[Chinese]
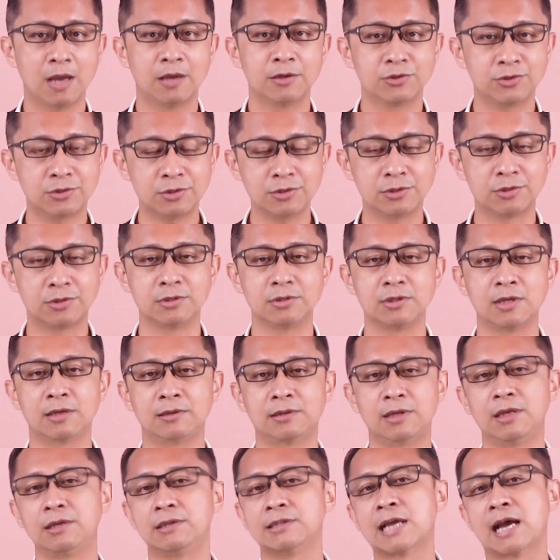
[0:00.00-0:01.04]
适时的
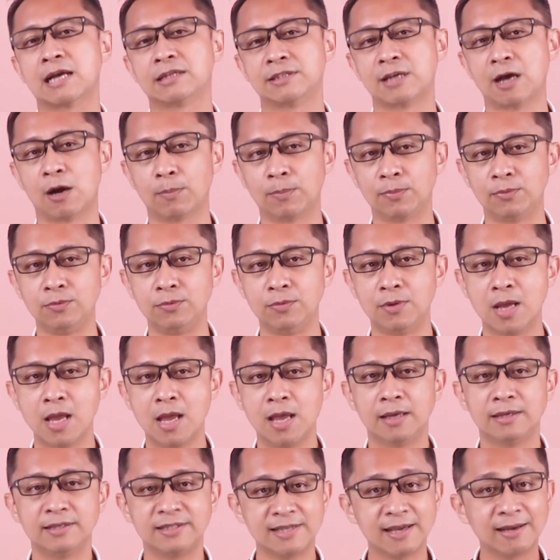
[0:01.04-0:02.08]
停下脚步，
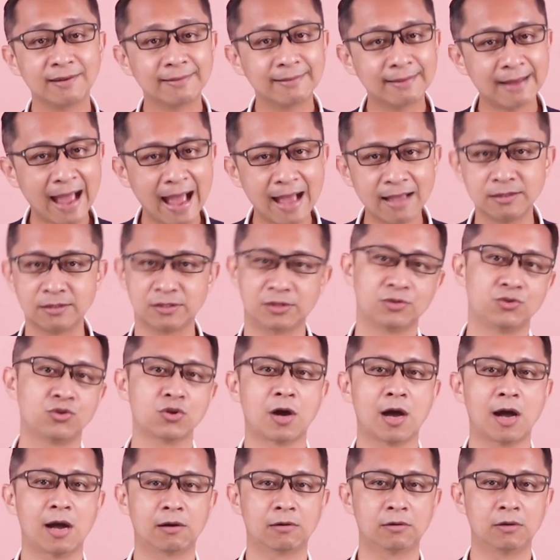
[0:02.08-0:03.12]
先看着就
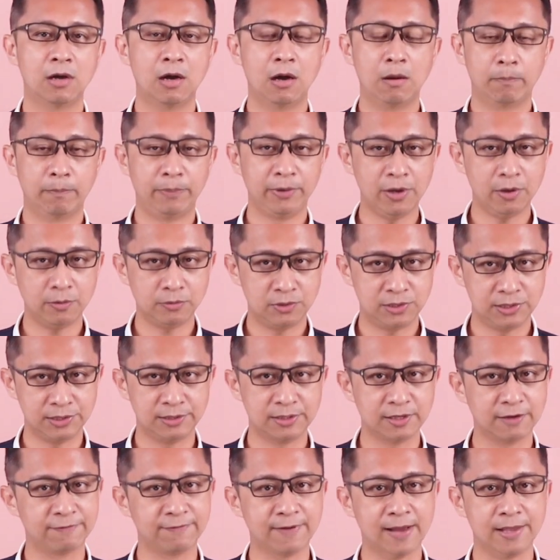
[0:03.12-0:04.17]
好，不用急
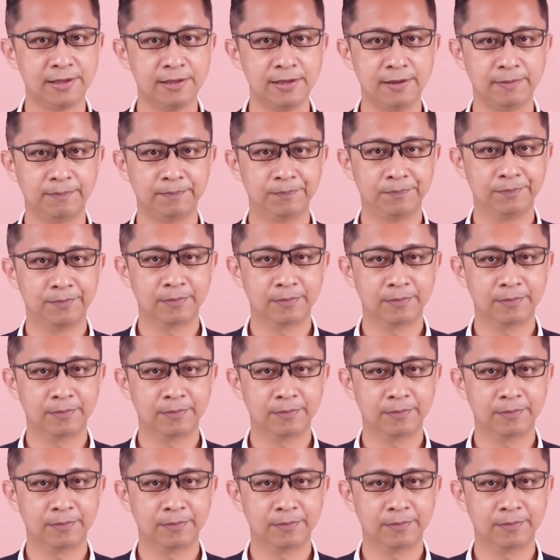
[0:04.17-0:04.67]
着反应。